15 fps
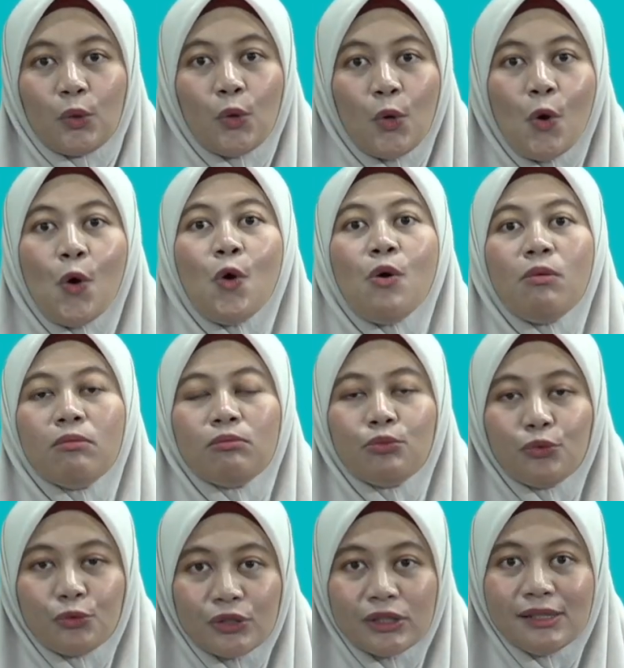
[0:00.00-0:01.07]
Ko
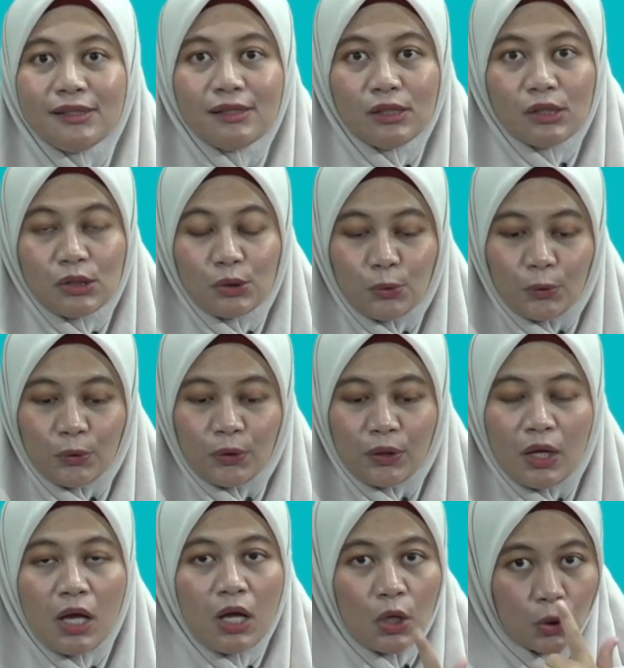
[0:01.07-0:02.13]
muden tun.
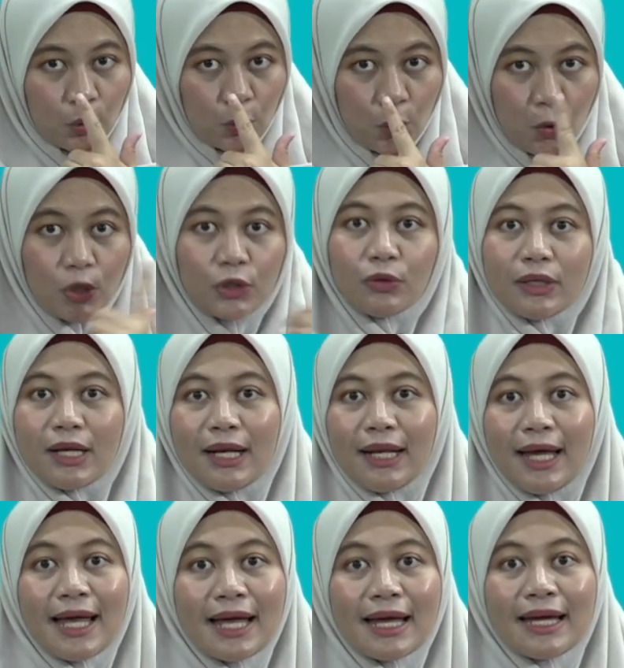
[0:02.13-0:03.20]
Ko itu
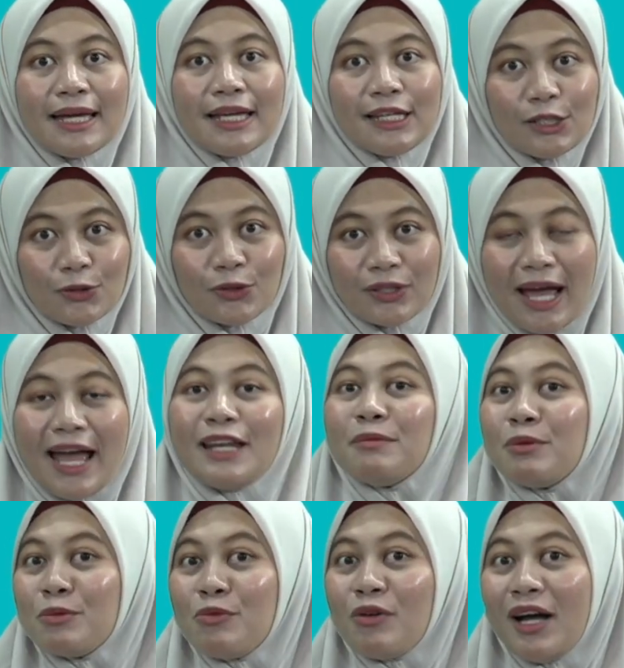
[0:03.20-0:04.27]
adalah hidung. Nah, ini
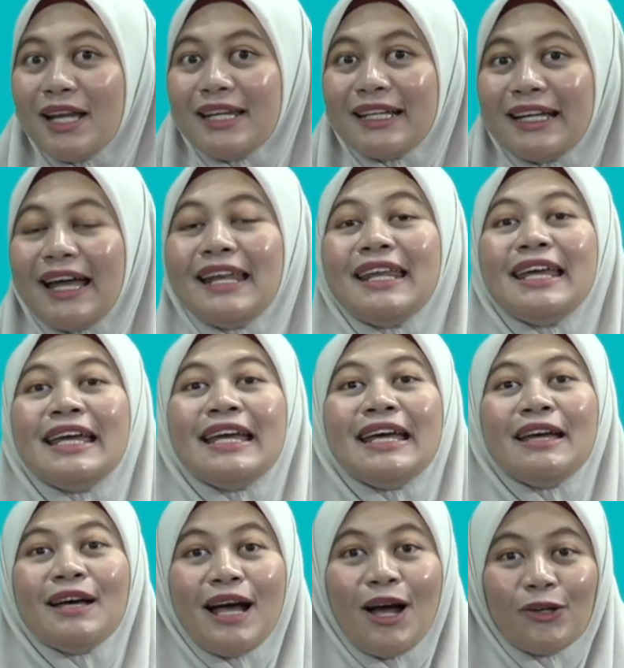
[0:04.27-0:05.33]
berhubungan dengan
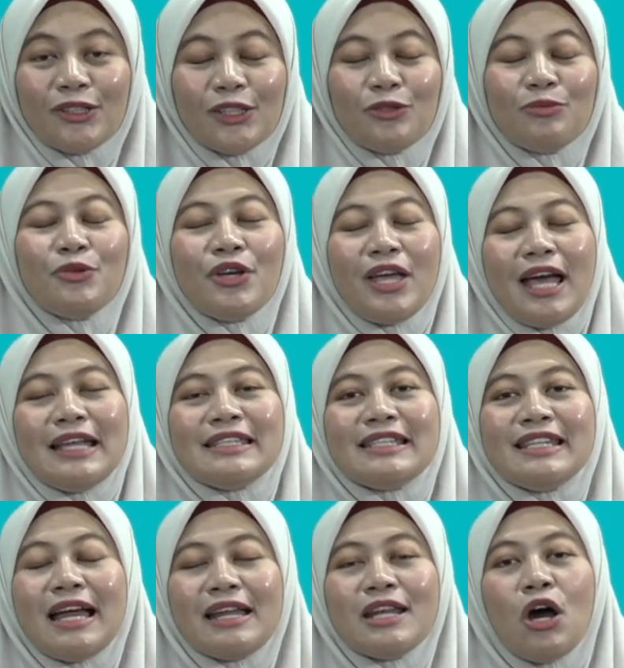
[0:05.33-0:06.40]
anggota tubuh ya.
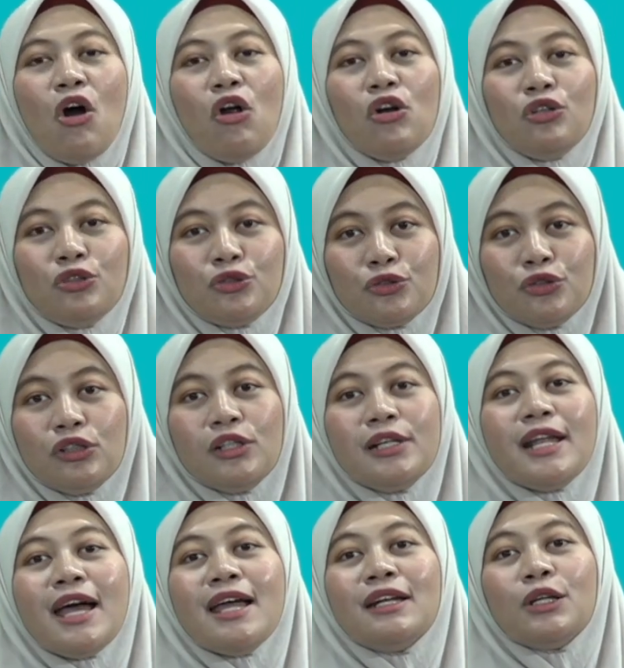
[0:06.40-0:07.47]
Jadi ada olgul
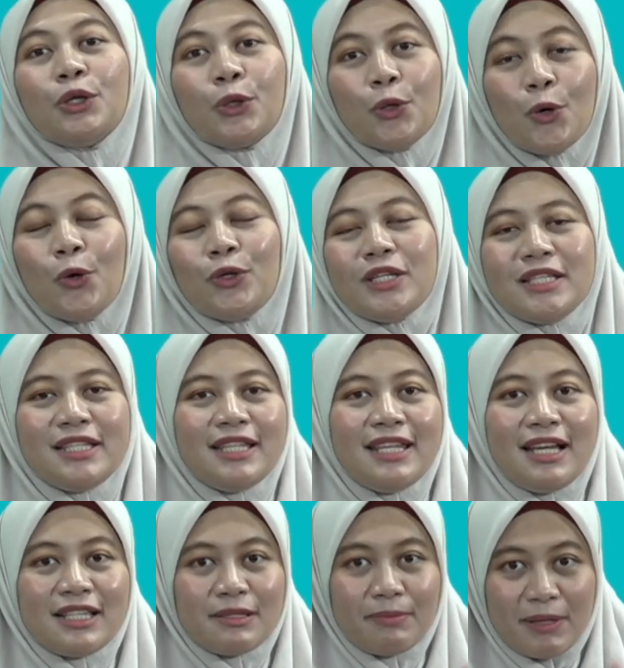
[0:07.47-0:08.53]
dan ko di
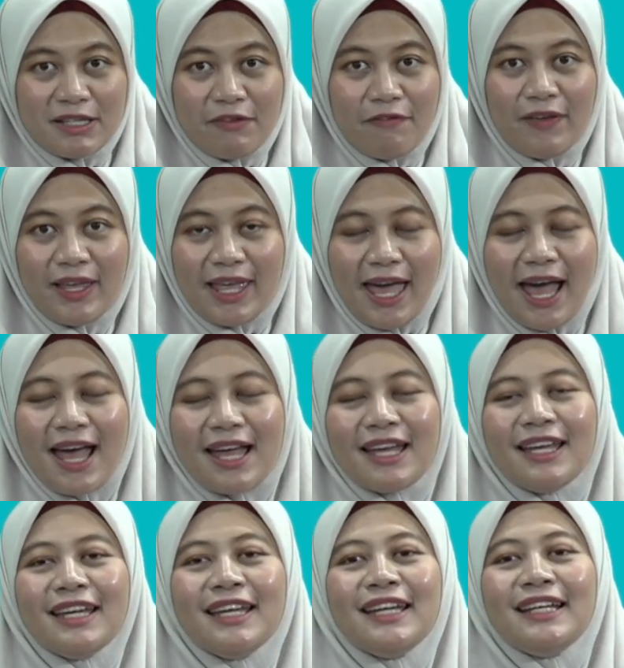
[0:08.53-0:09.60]
sini yang spesifik ya.
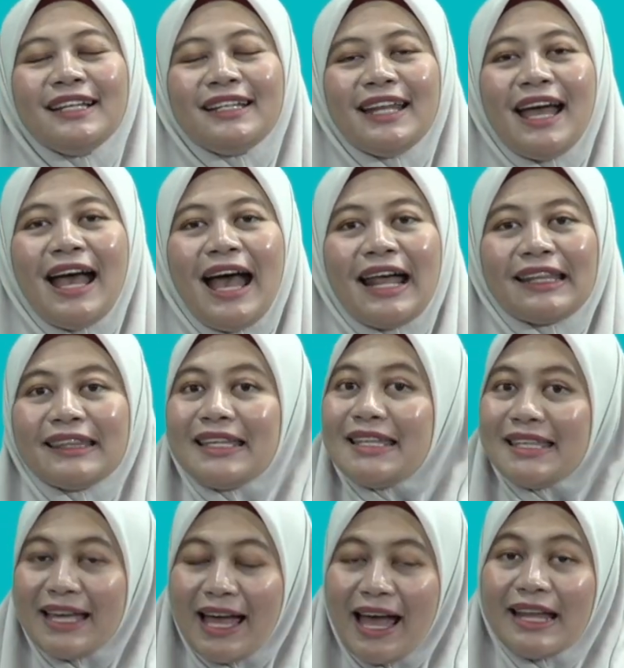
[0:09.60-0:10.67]
Nah,
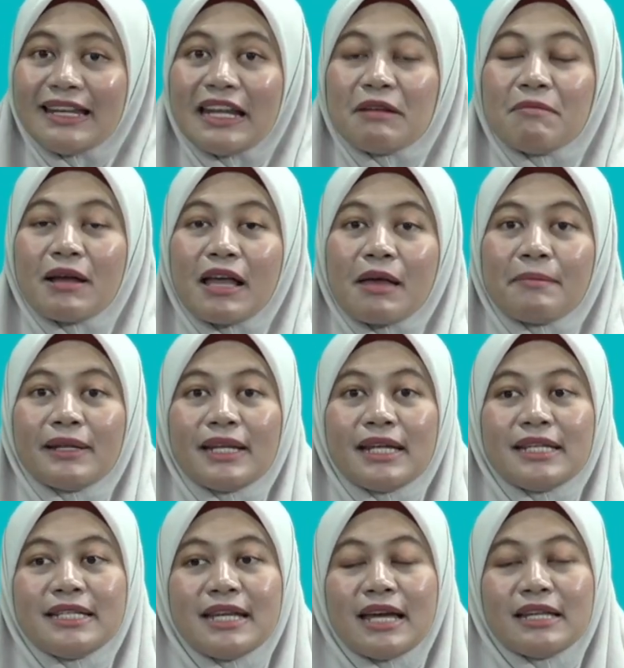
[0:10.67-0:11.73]
artinya dan bagaimana
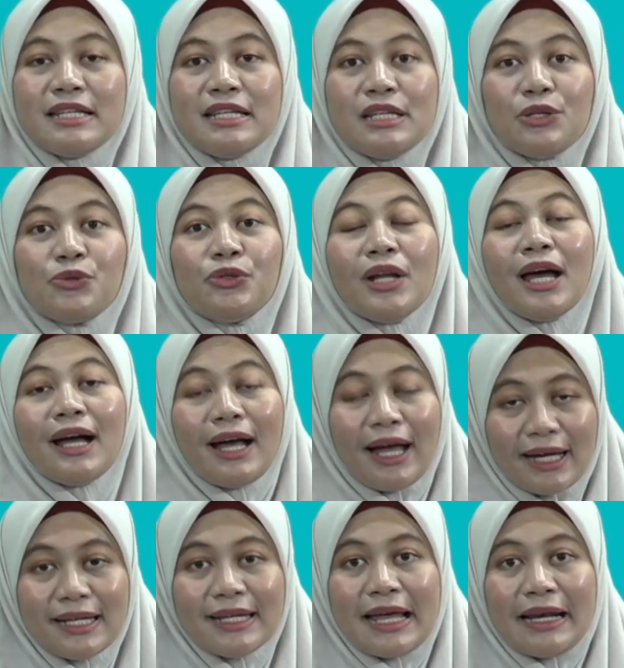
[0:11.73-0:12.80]
dia
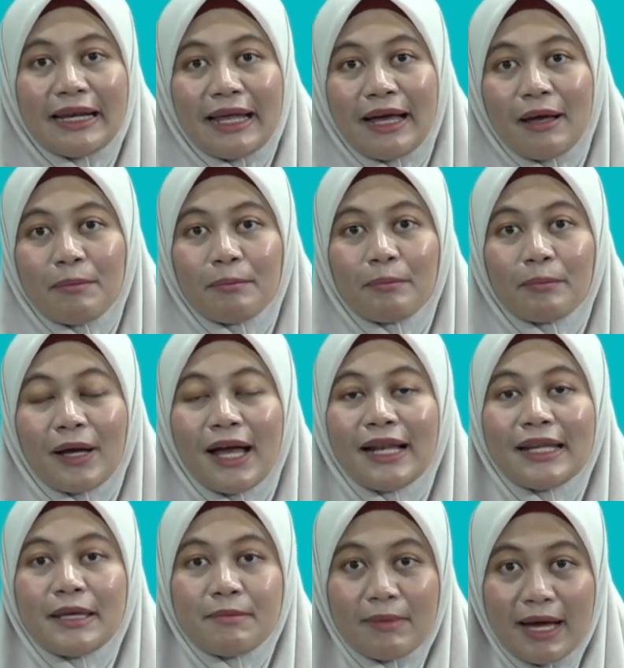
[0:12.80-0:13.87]
digunakan dalam
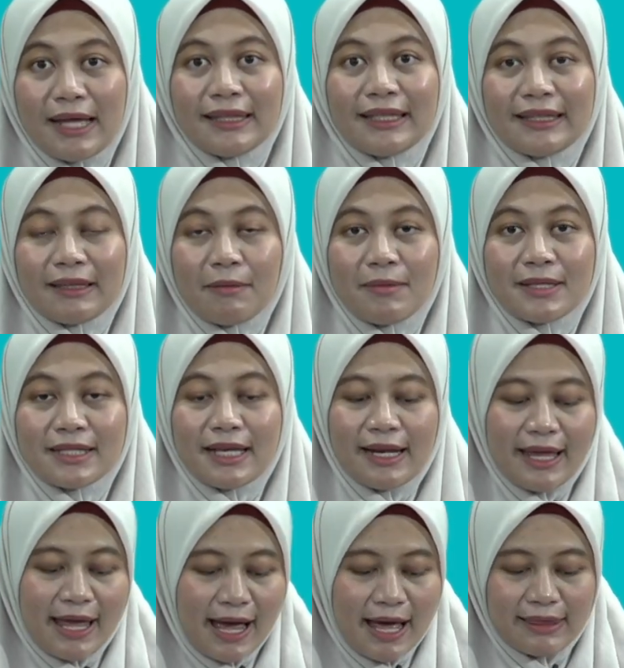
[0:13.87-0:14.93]
kalimat kita bisa
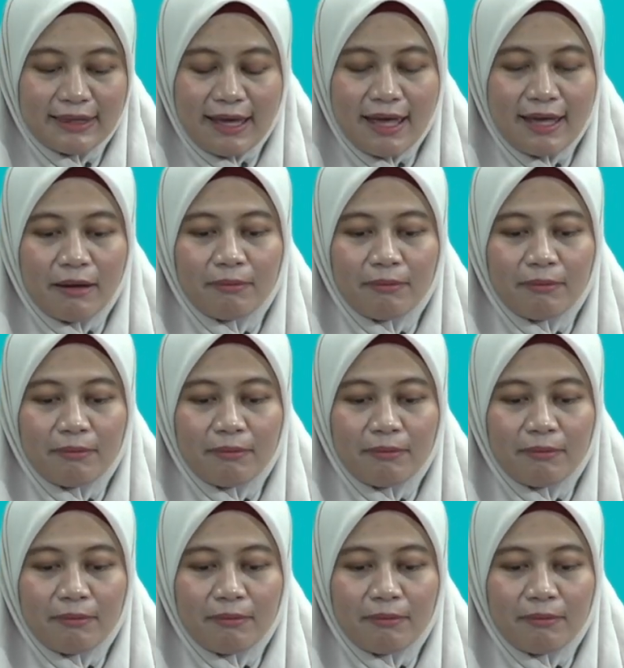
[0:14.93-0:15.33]
lihat ya.